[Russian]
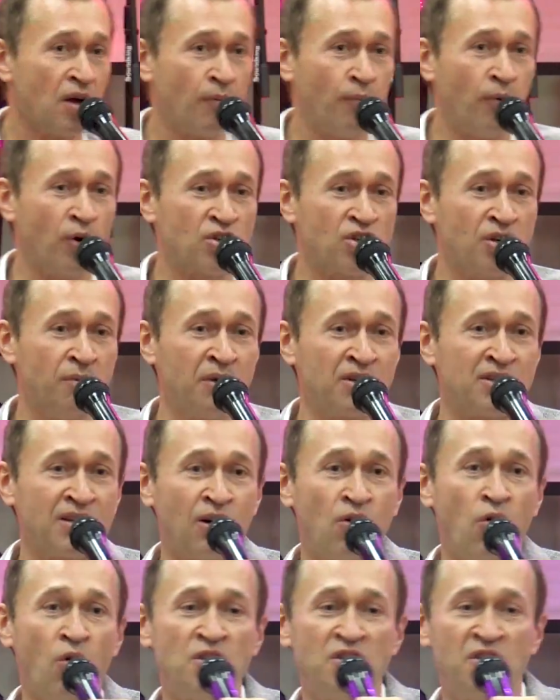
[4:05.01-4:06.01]
Боже, мы
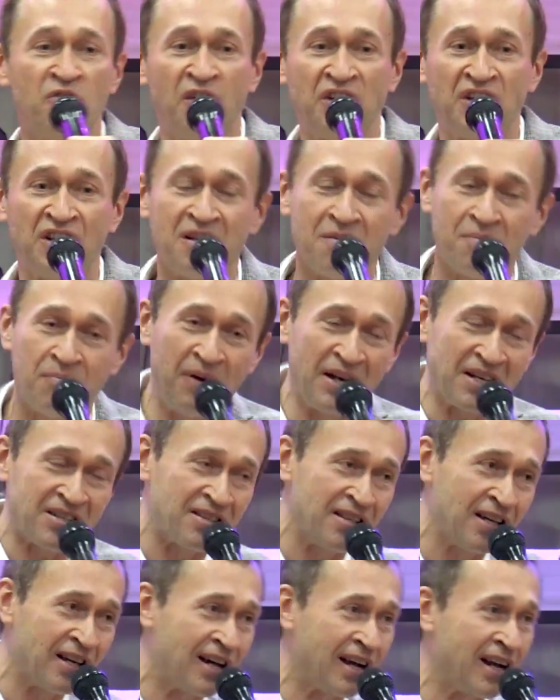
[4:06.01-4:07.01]
заходим в эти
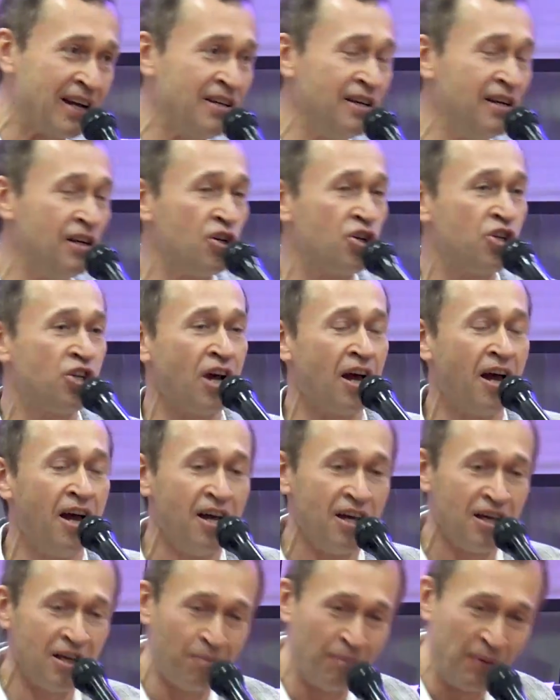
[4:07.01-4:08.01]
небесные хранилища
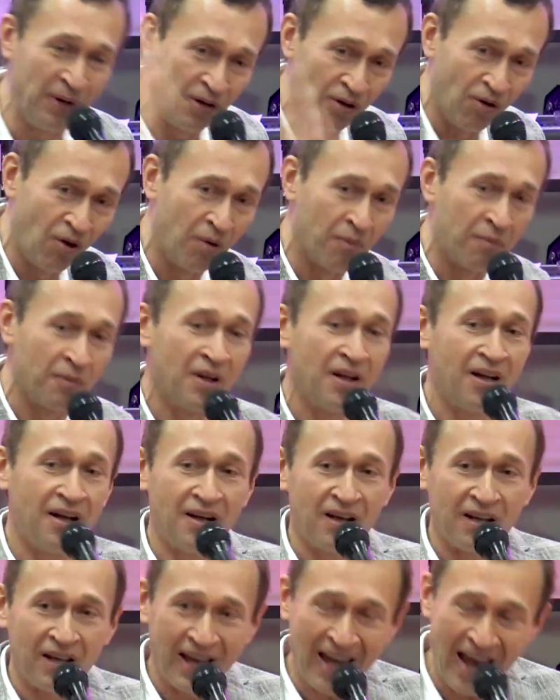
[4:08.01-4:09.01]
и берем
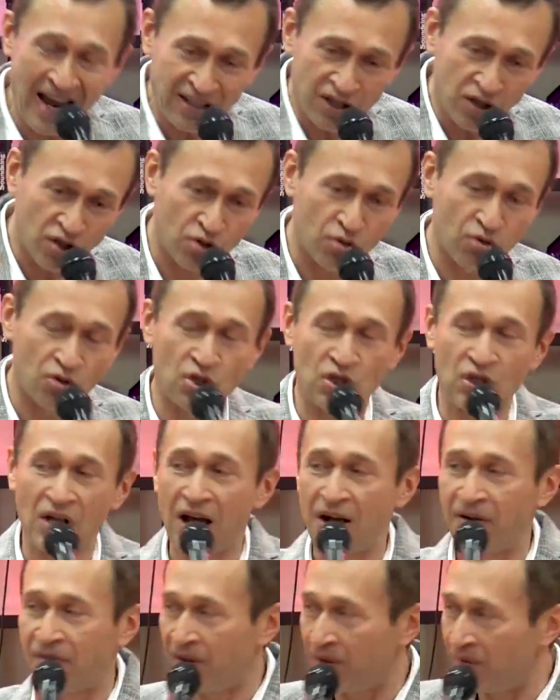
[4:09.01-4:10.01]
эти
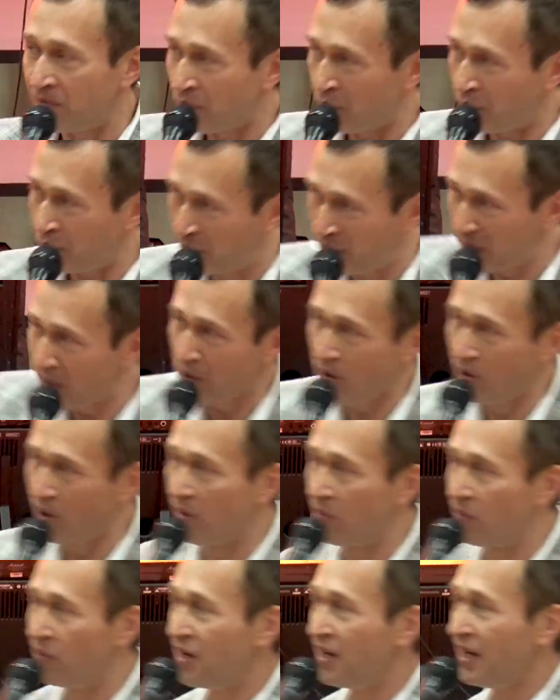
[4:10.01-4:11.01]
суставы,
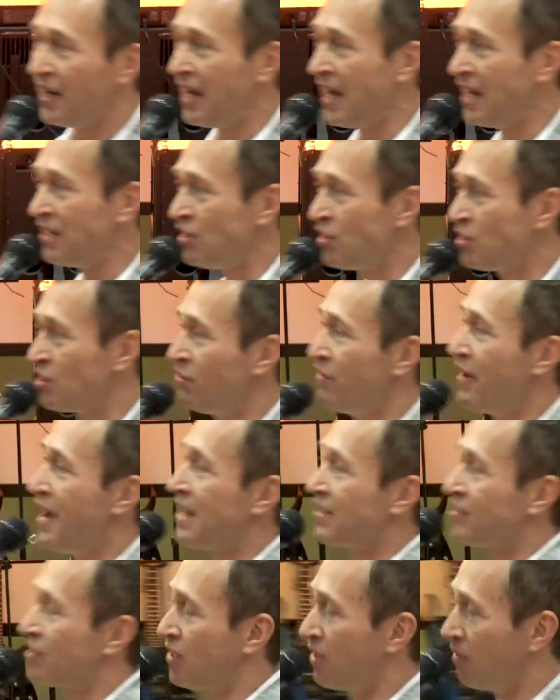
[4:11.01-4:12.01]
берем эти
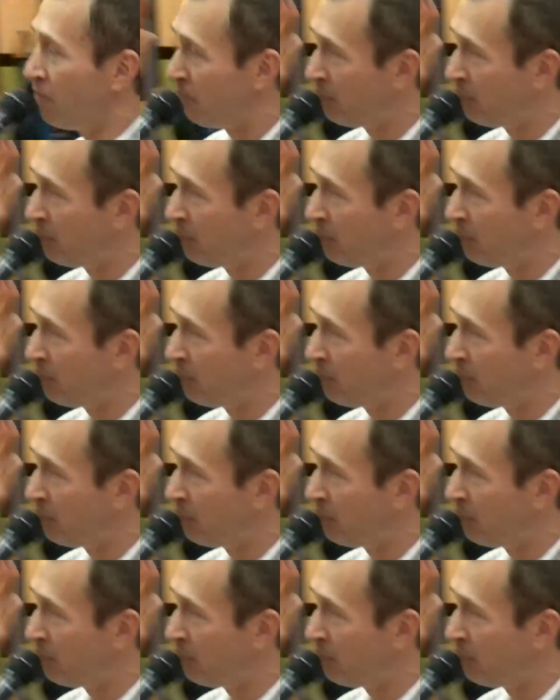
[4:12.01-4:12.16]
связки,